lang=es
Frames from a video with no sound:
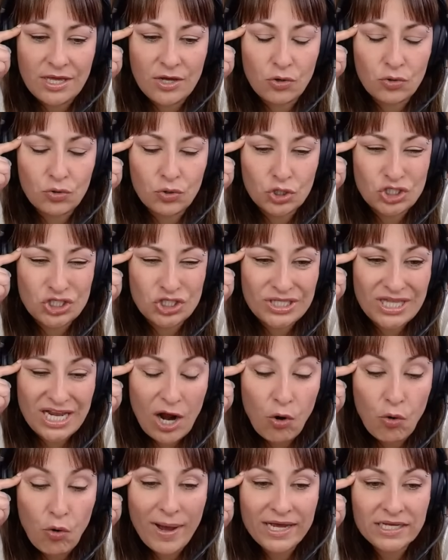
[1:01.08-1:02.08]
con unos
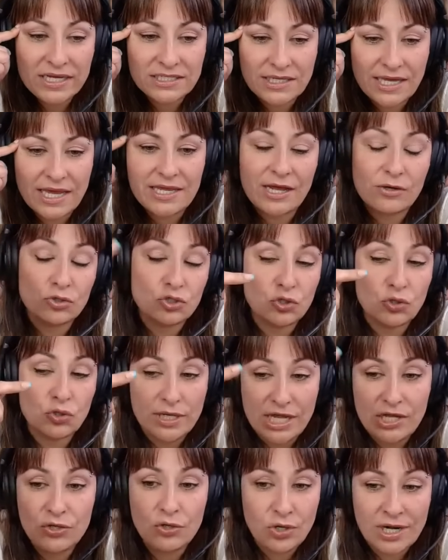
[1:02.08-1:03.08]
traumas que ya no son
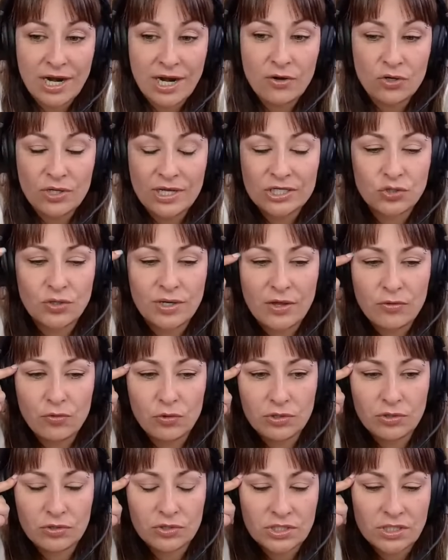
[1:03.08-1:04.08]
niños, claro, ya son
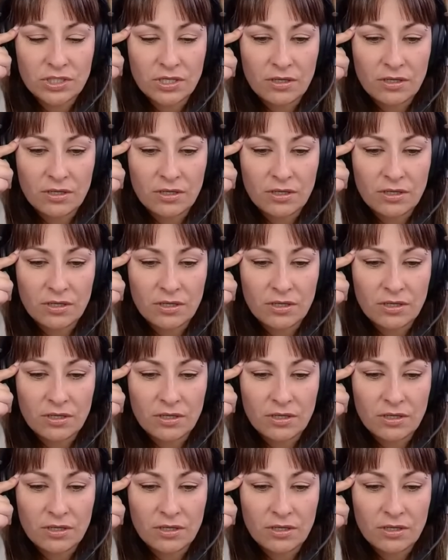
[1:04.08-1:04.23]
adultos.